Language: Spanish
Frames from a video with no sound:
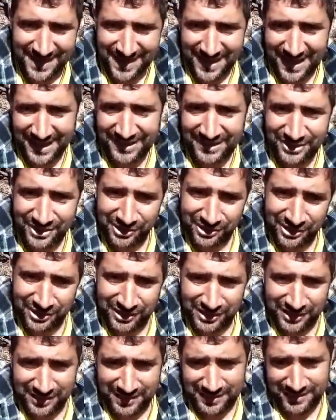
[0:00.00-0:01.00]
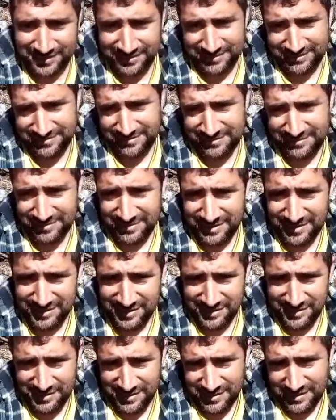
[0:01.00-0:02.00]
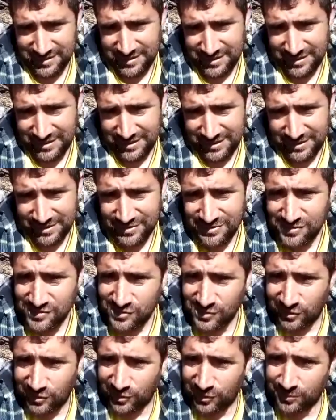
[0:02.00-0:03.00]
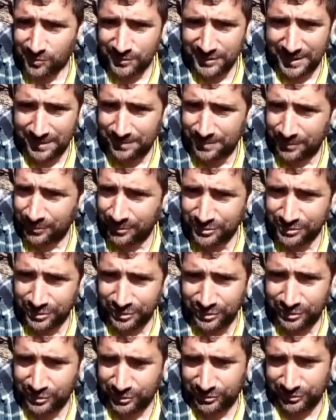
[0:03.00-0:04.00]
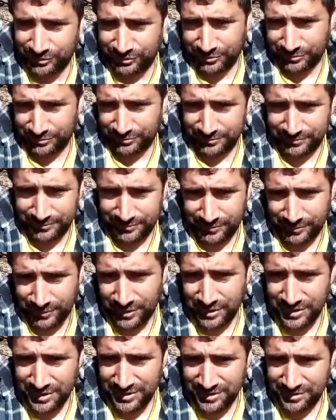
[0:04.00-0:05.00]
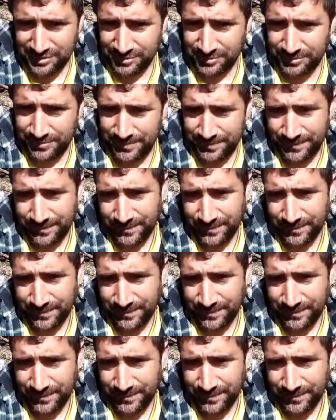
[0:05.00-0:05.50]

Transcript: Entonces, yo como tampoco soy tonto, lo he dicho,